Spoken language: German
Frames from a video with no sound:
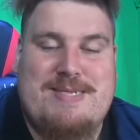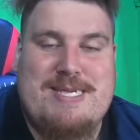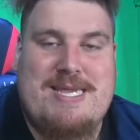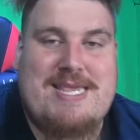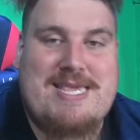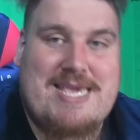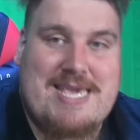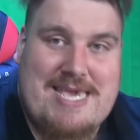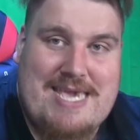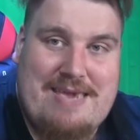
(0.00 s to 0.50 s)
wenn es
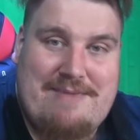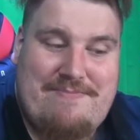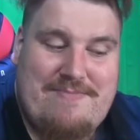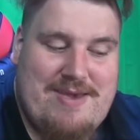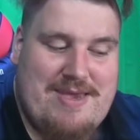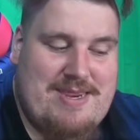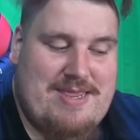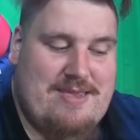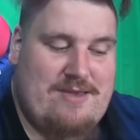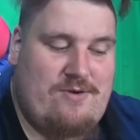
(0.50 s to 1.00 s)
eine gegeben
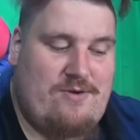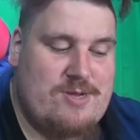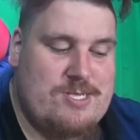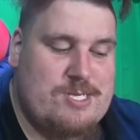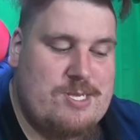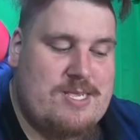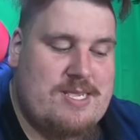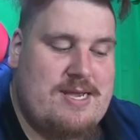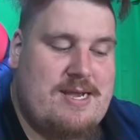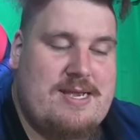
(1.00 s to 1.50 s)
hätte,
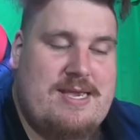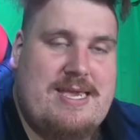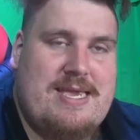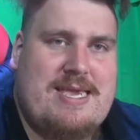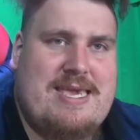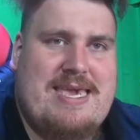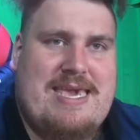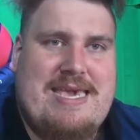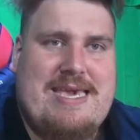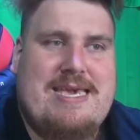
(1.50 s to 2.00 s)
heutzutage,
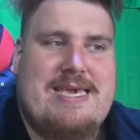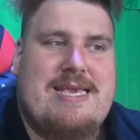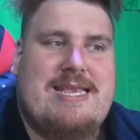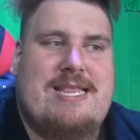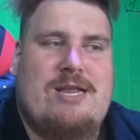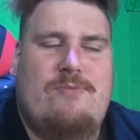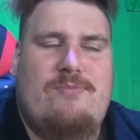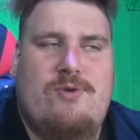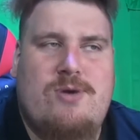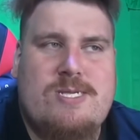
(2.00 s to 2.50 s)
ich
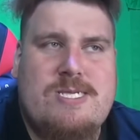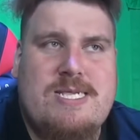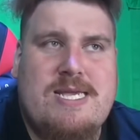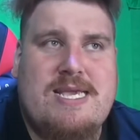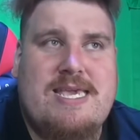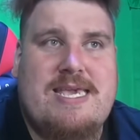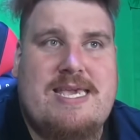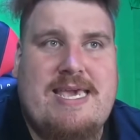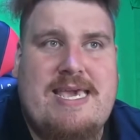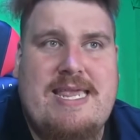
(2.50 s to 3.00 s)
glaube,
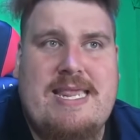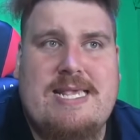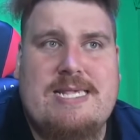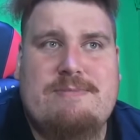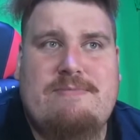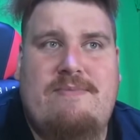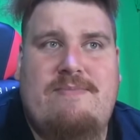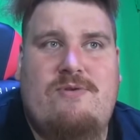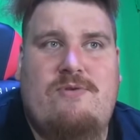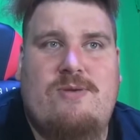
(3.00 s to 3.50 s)
heutzutage geht
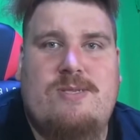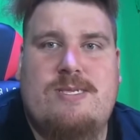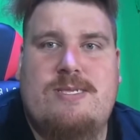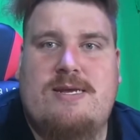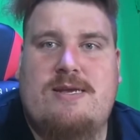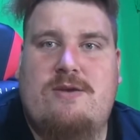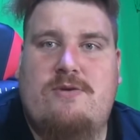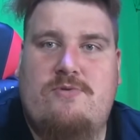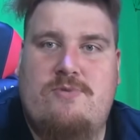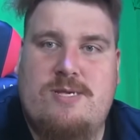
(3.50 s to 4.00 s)
es, weil man
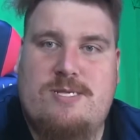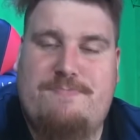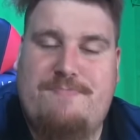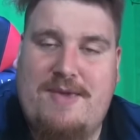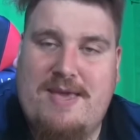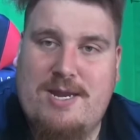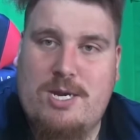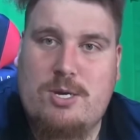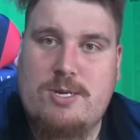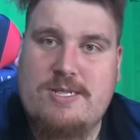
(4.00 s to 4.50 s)
heutzutage
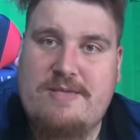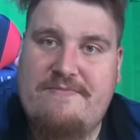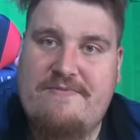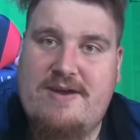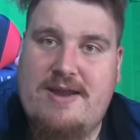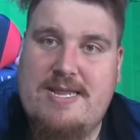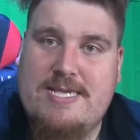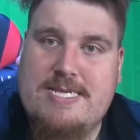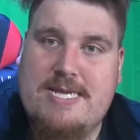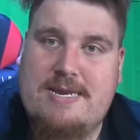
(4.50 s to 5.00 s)
USB-Anschlüsse
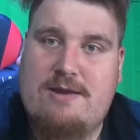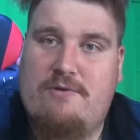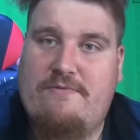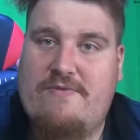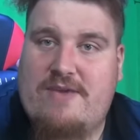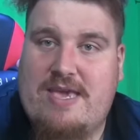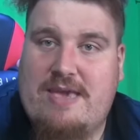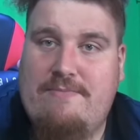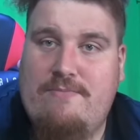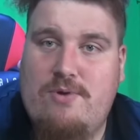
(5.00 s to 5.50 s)
für alles hat, auch
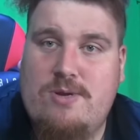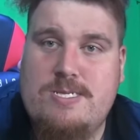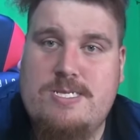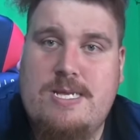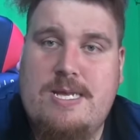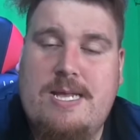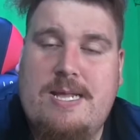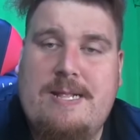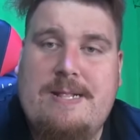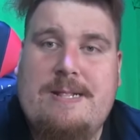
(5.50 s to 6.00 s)
für
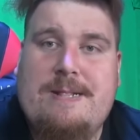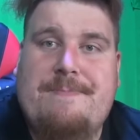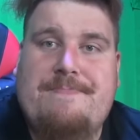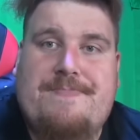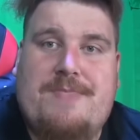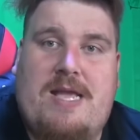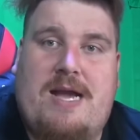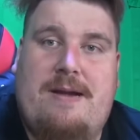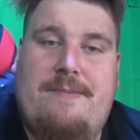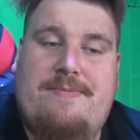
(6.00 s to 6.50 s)
Gameboys.
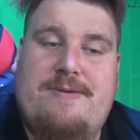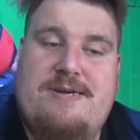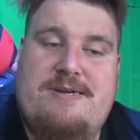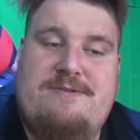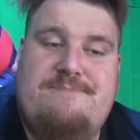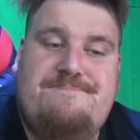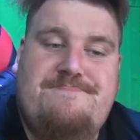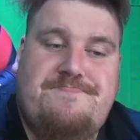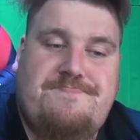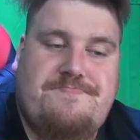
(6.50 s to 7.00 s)

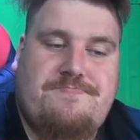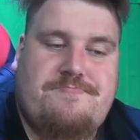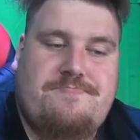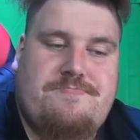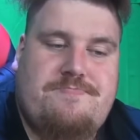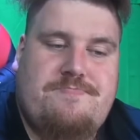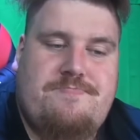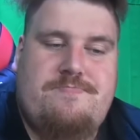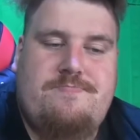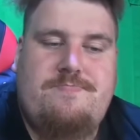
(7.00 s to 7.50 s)
Aber
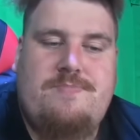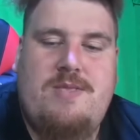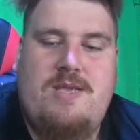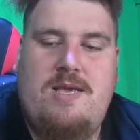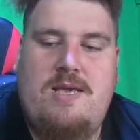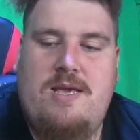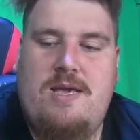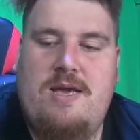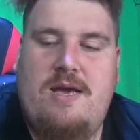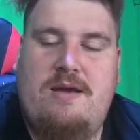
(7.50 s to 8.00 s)

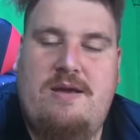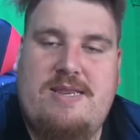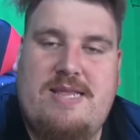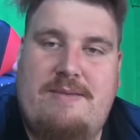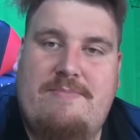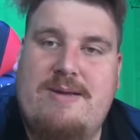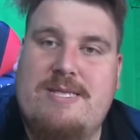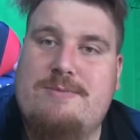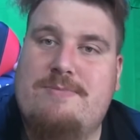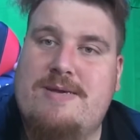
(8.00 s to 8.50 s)
äh,
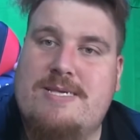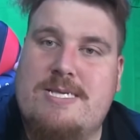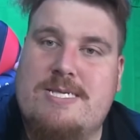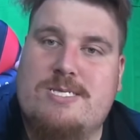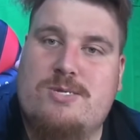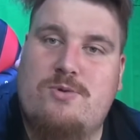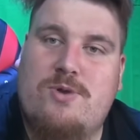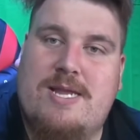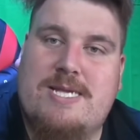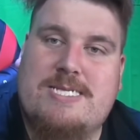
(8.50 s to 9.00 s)
damals war es das
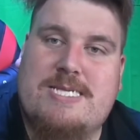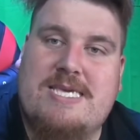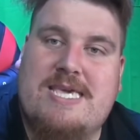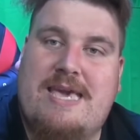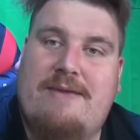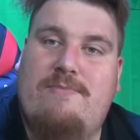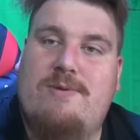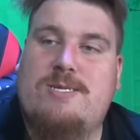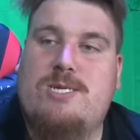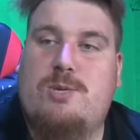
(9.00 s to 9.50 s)
halt so, dass die
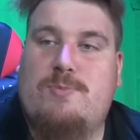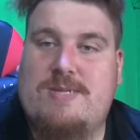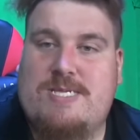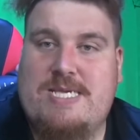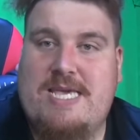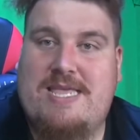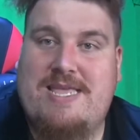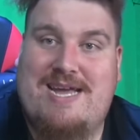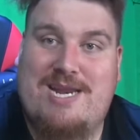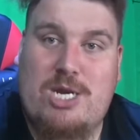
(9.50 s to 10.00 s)
Gameboys einen
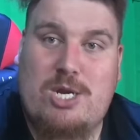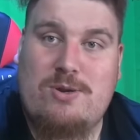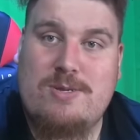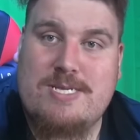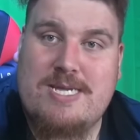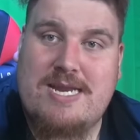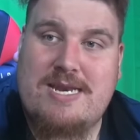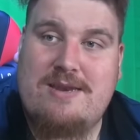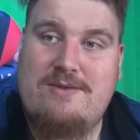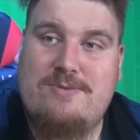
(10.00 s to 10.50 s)
speziellen
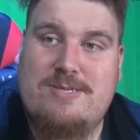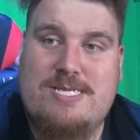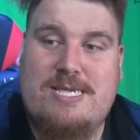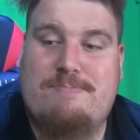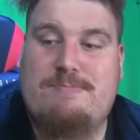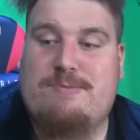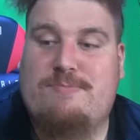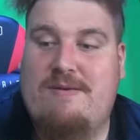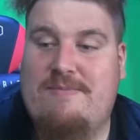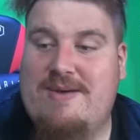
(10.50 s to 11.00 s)
Anschluss hatten und
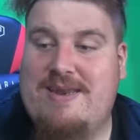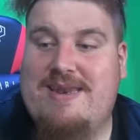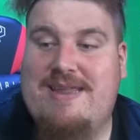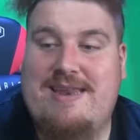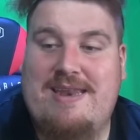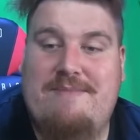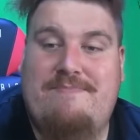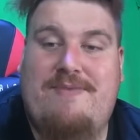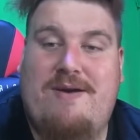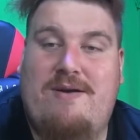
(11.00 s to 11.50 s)
selbst wenn man
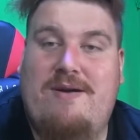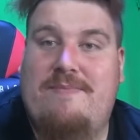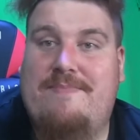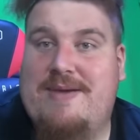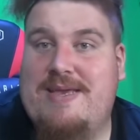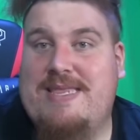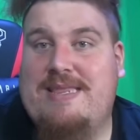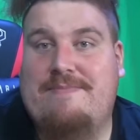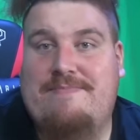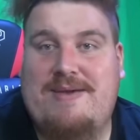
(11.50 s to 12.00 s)
eine
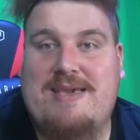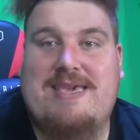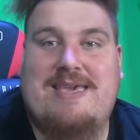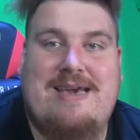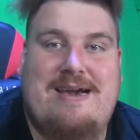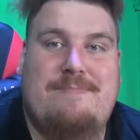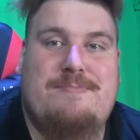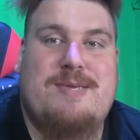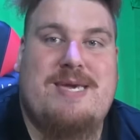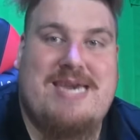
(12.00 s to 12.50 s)
Powerbank dabei
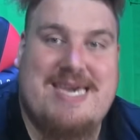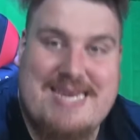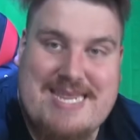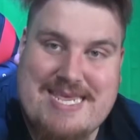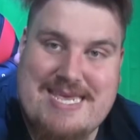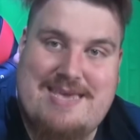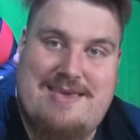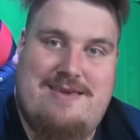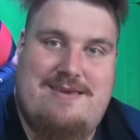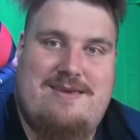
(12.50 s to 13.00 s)
gehabt
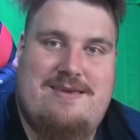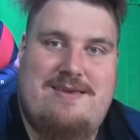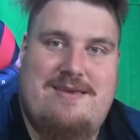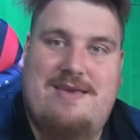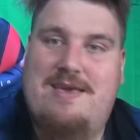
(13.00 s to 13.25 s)
hätte,